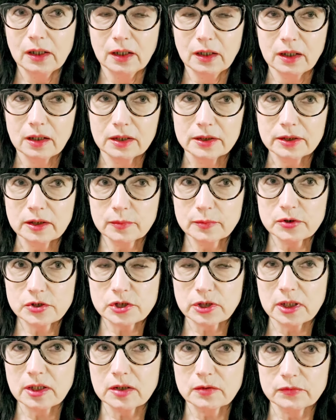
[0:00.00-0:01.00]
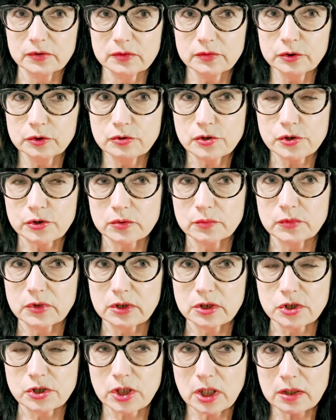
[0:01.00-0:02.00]
а, я пришла к выводу, что
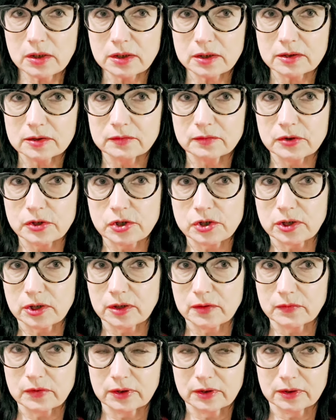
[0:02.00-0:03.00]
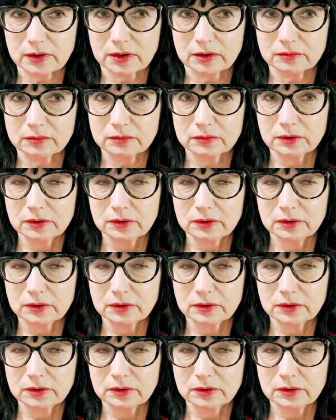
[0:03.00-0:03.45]
мне жалко этого человека.